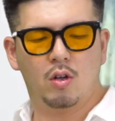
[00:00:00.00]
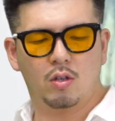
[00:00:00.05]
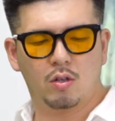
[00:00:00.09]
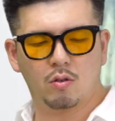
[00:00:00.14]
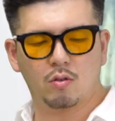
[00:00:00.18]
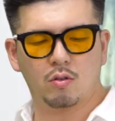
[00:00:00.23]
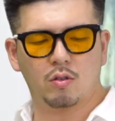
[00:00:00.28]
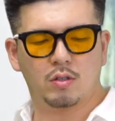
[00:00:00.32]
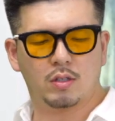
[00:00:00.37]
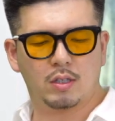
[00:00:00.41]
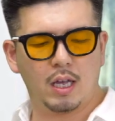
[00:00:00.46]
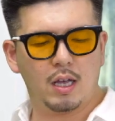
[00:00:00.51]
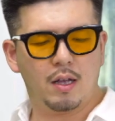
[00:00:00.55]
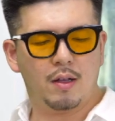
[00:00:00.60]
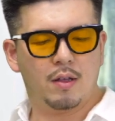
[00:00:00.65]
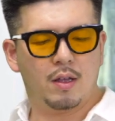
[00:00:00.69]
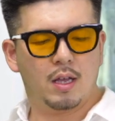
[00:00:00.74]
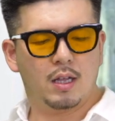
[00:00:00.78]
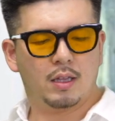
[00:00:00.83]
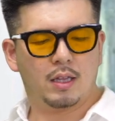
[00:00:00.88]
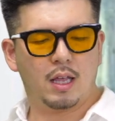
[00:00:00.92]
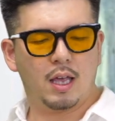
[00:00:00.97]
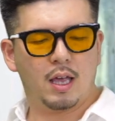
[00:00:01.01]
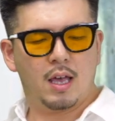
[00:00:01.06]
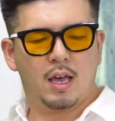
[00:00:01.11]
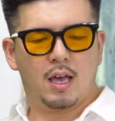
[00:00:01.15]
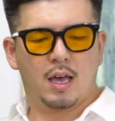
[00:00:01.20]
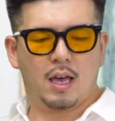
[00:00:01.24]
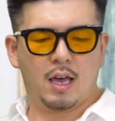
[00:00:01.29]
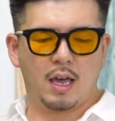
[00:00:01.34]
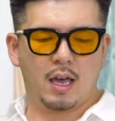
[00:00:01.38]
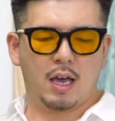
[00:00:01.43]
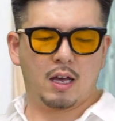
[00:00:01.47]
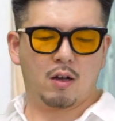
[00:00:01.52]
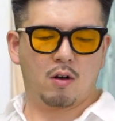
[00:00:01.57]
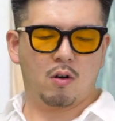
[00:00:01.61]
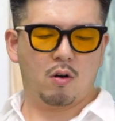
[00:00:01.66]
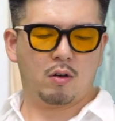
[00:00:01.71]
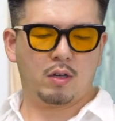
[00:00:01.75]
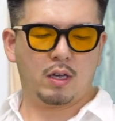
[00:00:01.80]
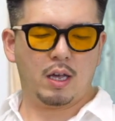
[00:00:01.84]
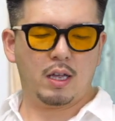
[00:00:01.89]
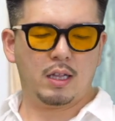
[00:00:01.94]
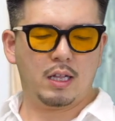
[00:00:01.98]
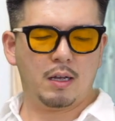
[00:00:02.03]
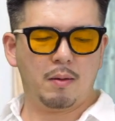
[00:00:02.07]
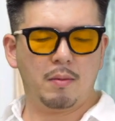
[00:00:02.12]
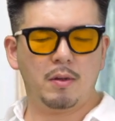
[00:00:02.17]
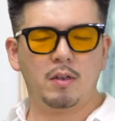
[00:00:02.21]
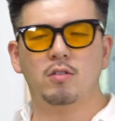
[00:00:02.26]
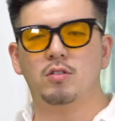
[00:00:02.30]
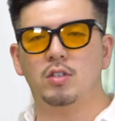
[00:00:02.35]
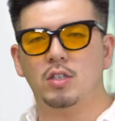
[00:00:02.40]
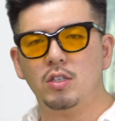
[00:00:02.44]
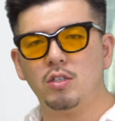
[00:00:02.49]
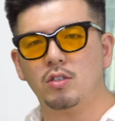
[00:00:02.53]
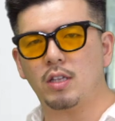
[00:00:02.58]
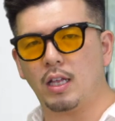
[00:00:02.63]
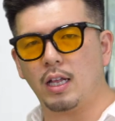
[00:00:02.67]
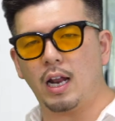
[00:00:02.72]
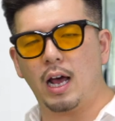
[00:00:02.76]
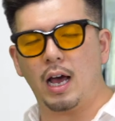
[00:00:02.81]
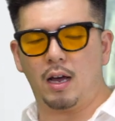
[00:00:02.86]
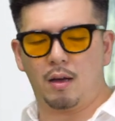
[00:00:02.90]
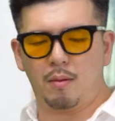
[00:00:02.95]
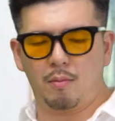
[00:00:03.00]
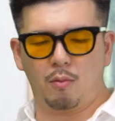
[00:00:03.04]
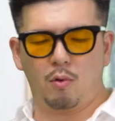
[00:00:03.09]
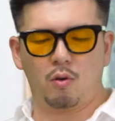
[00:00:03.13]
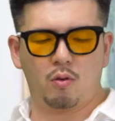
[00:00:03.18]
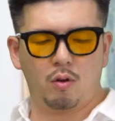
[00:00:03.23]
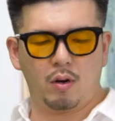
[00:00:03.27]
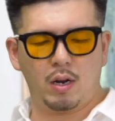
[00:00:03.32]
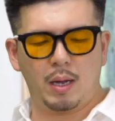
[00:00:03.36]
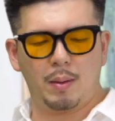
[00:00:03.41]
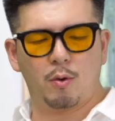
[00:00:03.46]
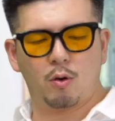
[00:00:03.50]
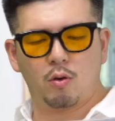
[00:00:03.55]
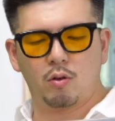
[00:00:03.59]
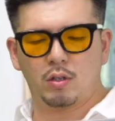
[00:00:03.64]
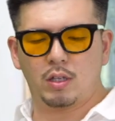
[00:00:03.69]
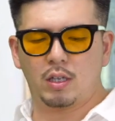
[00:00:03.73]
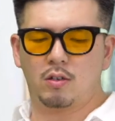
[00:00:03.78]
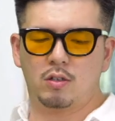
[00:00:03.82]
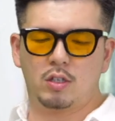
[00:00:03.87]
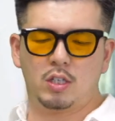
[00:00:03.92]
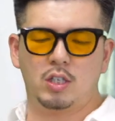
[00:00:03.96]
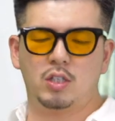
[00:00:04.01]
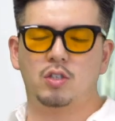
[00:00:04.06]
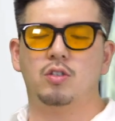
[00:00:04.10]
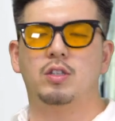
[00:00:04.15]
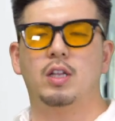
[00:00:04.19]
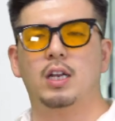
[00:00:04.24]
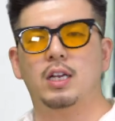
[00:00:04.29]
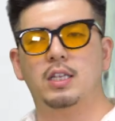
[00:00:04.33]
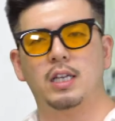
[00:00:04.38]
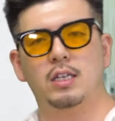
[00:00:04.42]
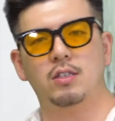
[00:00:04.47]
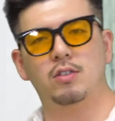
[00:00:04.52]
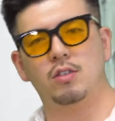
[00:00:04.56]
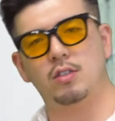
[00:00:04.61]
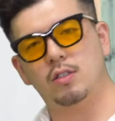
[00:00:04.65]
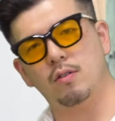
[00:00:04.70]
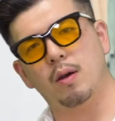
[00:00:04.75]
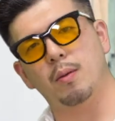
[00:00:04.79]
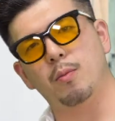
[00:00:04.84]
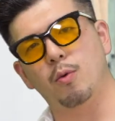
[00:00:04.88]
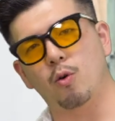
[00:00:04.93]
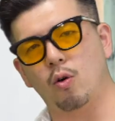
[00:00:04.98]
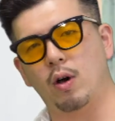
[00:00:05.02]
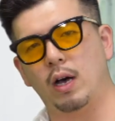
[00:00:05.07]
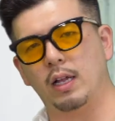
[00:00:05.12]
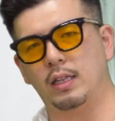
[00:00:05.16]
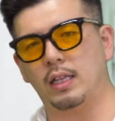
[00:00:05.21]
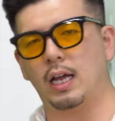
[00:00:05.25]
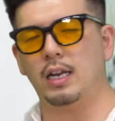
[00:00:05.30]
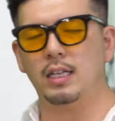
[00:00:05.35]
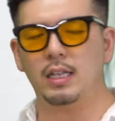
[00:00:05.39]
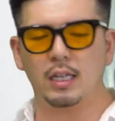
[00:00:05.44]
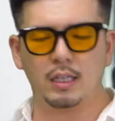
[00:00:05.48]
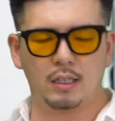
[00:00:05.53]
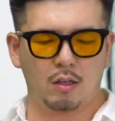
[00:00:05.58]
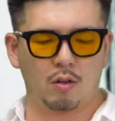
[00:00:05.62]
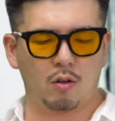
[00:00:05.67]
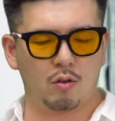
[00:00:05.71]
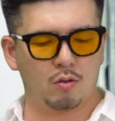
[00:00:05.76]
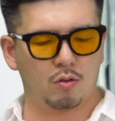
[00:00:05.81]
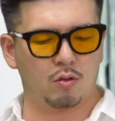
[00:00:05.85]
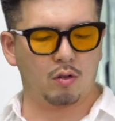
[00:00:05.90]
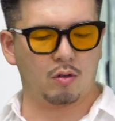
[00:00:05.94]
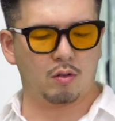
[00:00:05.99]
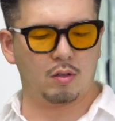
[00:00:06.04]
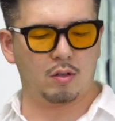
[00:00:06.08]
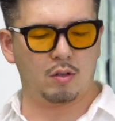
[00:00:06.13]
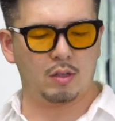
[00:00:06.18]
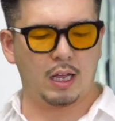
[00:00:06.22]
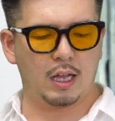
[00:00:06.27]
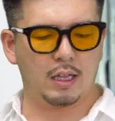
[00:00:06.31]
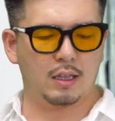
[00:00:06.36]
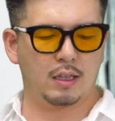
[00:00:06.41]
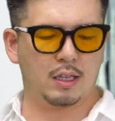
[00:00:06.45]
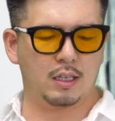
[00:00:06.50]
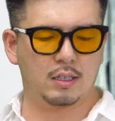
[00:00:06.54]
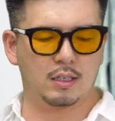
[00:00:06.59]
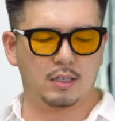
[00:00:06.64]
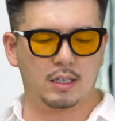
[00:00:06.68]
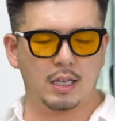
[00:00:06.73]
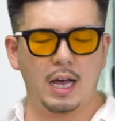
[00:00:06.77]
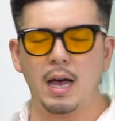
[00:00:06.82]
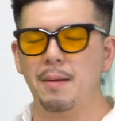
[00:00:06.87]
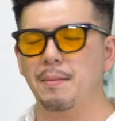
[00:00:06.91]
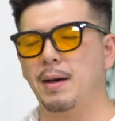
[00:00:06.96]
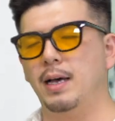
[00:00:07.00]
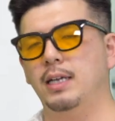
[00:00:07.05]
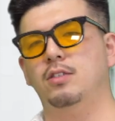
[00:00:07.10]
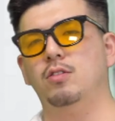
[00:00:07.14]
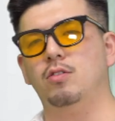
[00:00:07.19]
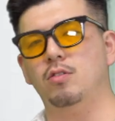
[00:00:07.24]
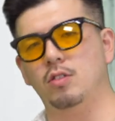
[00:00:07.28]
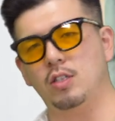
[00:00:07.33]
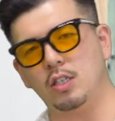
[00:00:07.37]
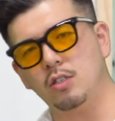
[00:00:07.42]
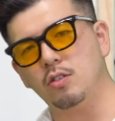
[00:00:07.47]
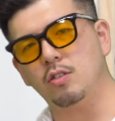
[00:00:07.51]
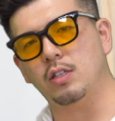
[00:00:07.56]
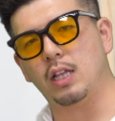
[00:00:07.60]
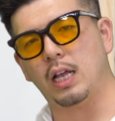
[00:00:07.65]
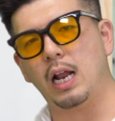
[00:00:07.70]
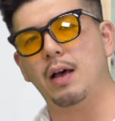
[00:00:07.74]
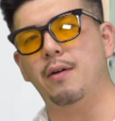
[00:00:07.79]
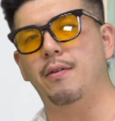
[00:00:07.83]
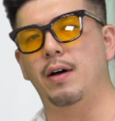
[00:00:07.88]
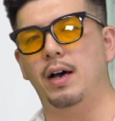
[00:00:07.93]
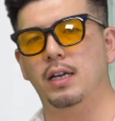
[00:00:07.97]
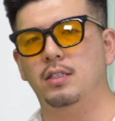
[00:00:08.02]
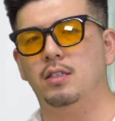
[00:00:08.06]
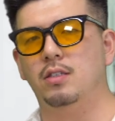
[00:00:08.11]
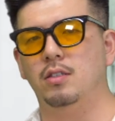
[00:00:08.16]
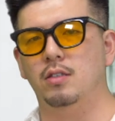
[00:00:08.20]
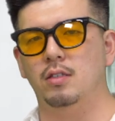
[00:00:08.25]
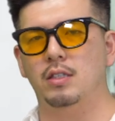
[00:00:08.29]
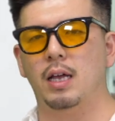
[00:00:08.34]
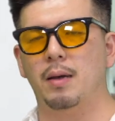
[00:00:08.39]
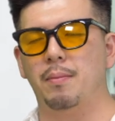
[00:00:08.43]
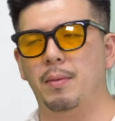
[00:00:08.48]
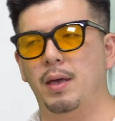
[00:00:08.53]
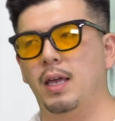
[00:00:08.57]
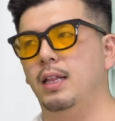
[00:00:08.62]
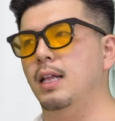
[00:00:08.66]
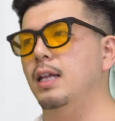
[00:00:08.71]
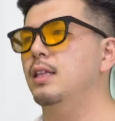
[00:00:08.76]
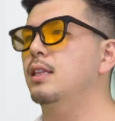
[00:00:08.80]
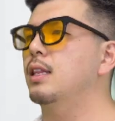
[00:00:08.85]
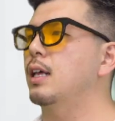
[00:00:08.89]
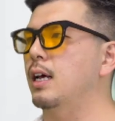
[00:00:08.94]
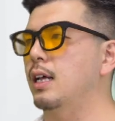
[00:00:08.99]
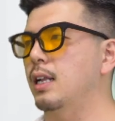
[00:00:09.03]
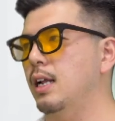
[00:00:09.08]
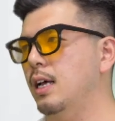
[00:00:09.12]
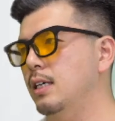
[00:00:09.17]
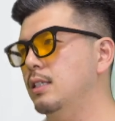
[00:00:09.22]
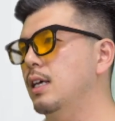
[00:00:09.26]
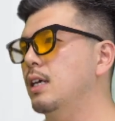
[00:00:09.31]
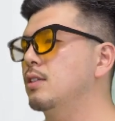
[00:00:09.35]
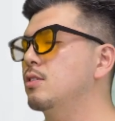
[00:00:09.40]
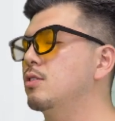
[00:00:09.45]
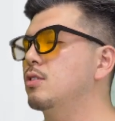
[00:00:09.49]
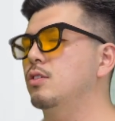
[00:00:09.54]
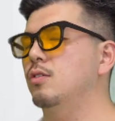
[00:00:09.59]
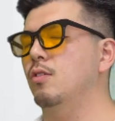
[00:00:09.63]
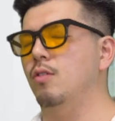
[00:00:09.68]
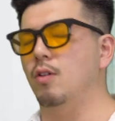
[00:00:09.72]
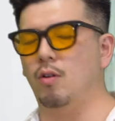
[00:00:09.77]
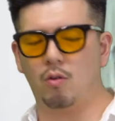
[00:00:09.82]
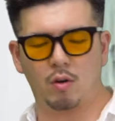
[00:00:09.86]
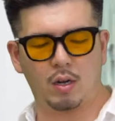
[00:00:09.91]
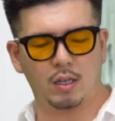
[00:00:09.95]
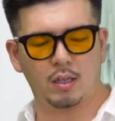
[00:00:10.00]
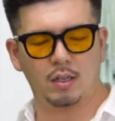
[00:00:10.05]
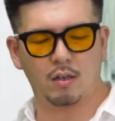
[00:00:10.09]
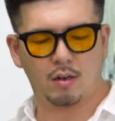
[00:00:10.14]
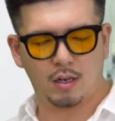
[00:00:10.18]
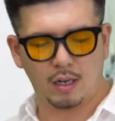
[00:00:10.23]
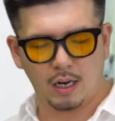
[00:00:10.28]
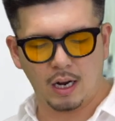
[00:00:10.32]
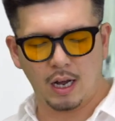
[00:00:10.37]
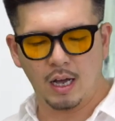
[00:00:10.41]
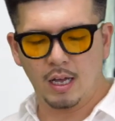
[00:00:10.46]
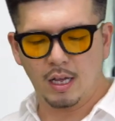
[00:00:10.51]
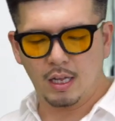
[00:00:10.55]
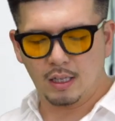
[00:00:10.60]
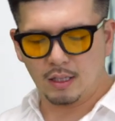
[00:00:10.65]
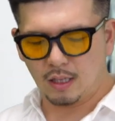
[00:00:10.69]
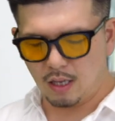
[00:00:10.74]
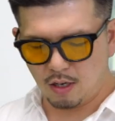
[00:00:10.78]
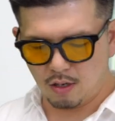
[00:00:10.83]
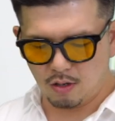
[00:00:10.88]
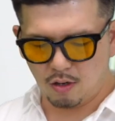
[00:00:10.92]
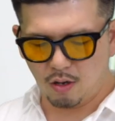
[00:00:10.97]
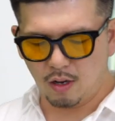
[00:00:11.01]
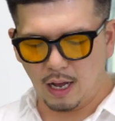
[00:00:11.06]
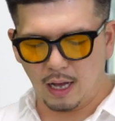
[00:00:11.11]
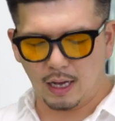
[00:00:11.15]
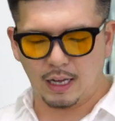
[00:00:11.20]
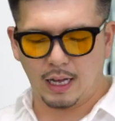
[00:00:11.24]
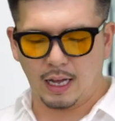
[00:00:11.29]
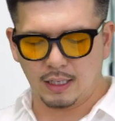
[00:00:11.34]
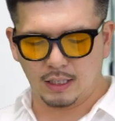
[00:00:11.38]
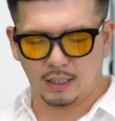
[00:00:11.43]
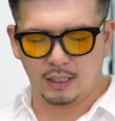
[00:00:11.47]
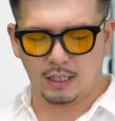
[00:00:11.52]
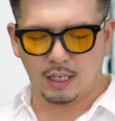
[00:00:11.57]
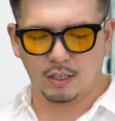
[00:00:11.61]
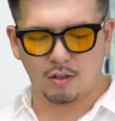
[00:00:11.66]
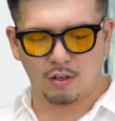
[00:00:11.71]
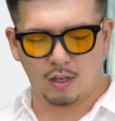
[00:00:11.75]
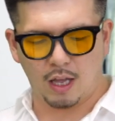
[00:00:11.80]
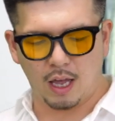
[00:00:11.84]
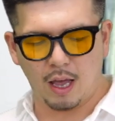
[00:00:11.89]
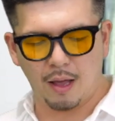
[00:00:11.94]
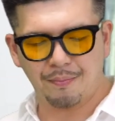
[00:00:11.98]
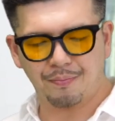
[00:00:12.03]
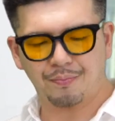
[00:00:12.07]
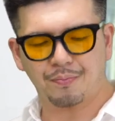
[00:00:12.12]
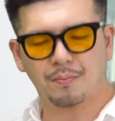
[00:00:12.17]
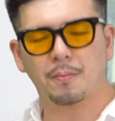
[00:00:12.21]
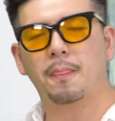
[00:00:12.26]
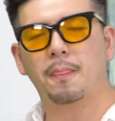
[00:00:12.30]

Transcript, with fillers: うことですね。で、えー、5桁目の27。もうこれはもう固定の27、31はもう当たりだということなんですが、まあちょっと27は少なめだったかな。31の方が多かったのかな。っていうような感じですよね。